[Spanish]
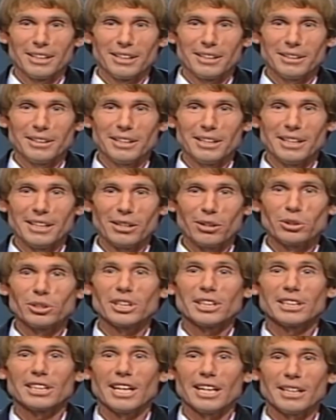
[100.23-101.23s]
de
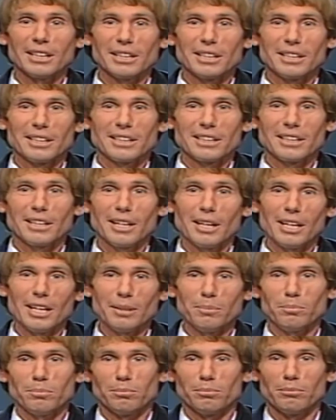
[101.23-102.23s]
contestar que
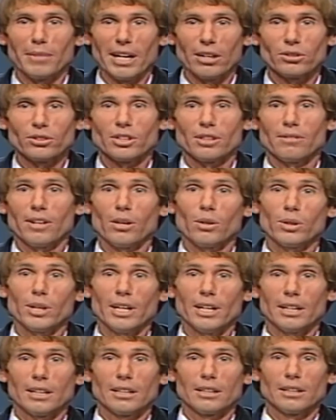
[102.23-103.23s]
es más
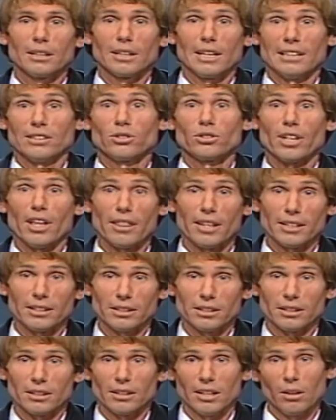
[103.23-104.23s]
conservadora la señora
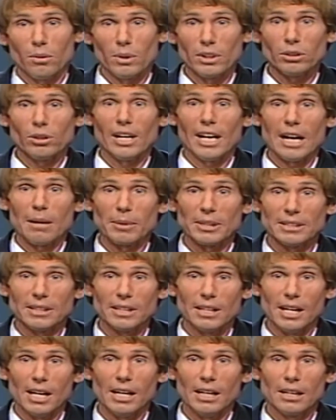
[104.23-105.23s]
Thatcher. En cuanto a la
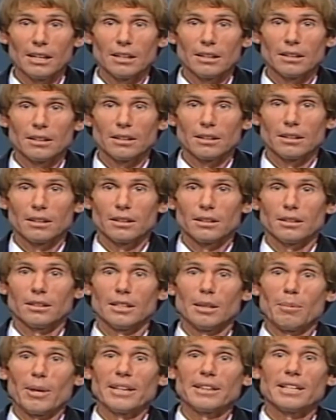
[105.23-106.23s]
capacidad
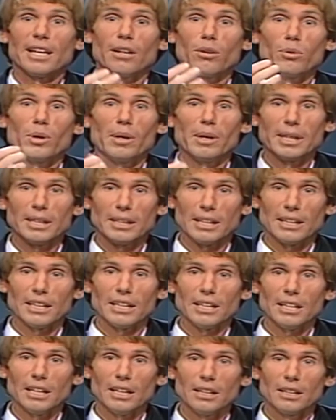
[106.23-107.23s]
de plantear nuevas
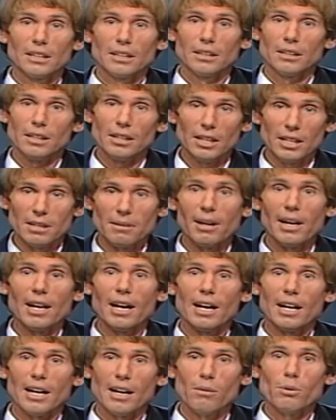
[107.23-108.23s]
estrategias y de
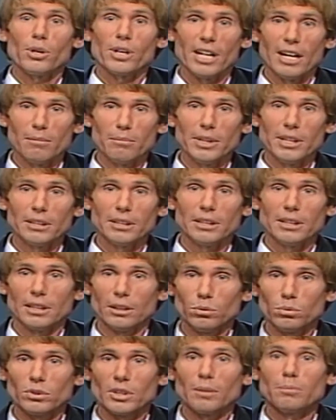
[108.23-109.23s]
llevarlas a cabo realmente
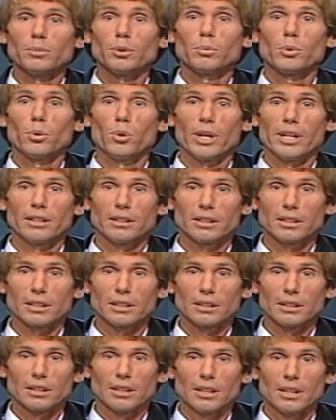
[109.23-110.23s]
en un tiempo
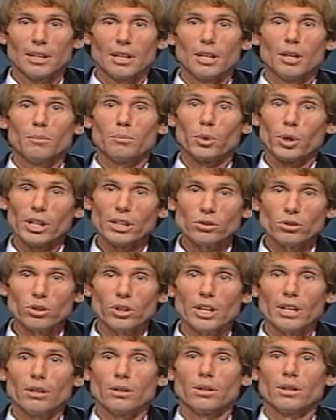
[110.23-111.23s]
prudente. Por
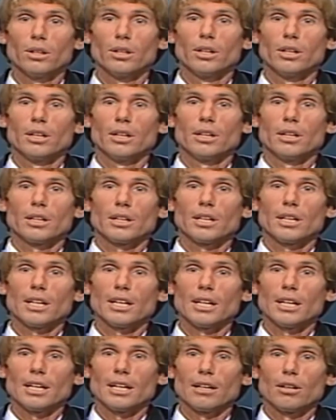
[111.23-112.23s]
eso creo
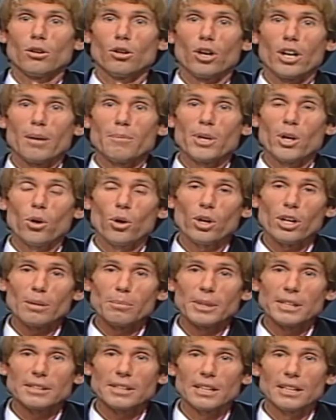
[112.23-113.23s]
que lo que mejor
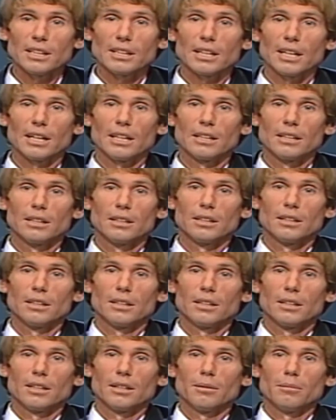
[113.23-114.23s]
representa
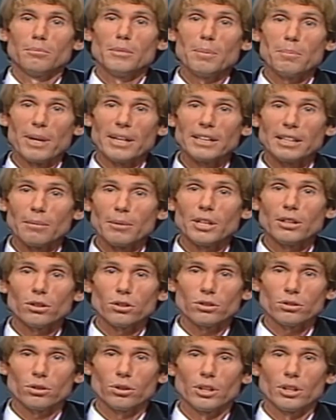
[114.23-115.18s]
mis planteamientos